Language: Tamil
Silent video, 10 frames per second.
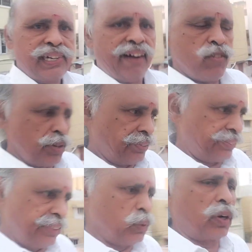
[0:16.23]
அவர்
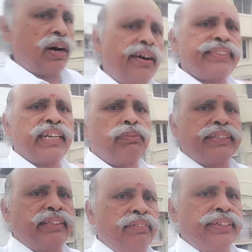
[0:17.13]
வந்து ஒரு
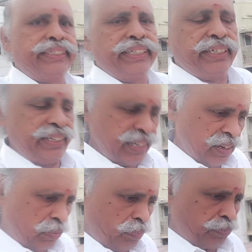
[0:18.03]
ஆசிரமத்தை வச்சுக்கின்னு
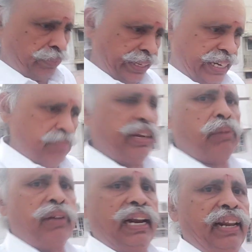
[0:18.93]

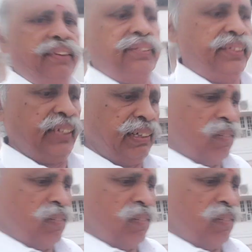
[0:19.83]
இமயமலையில் வந்து